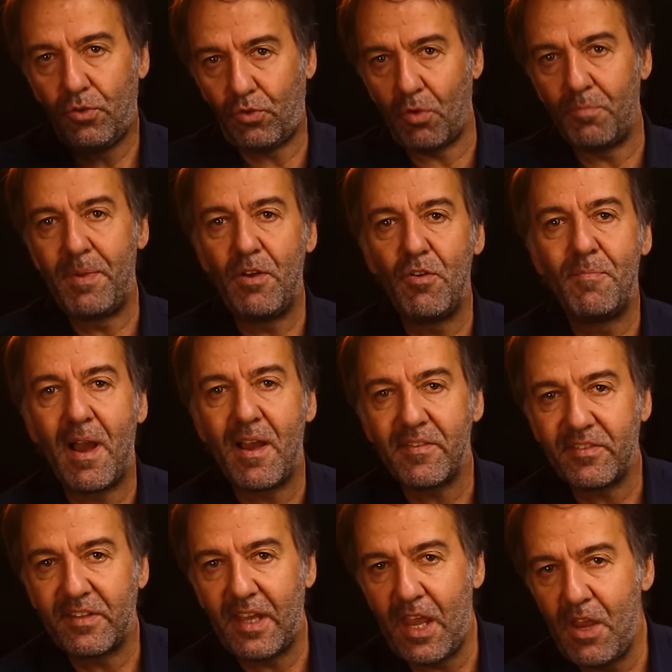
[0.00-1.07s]
tomber le
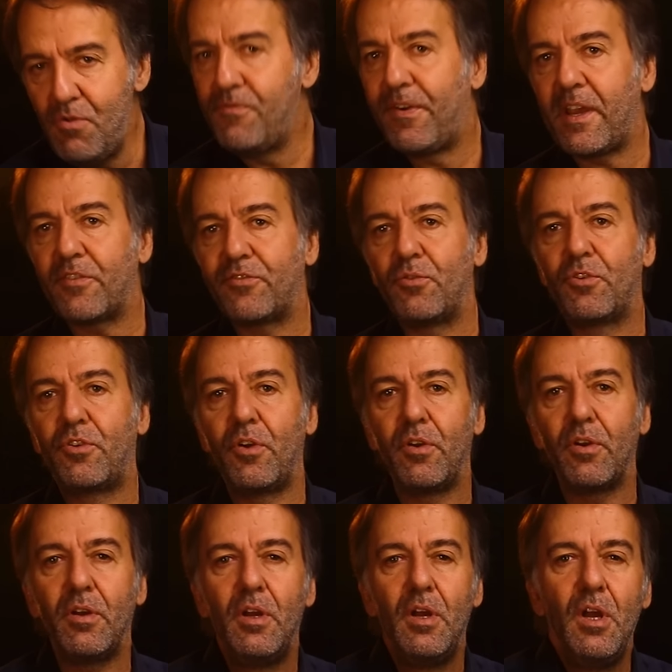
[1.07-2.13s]
masque et ouvrir son cœur.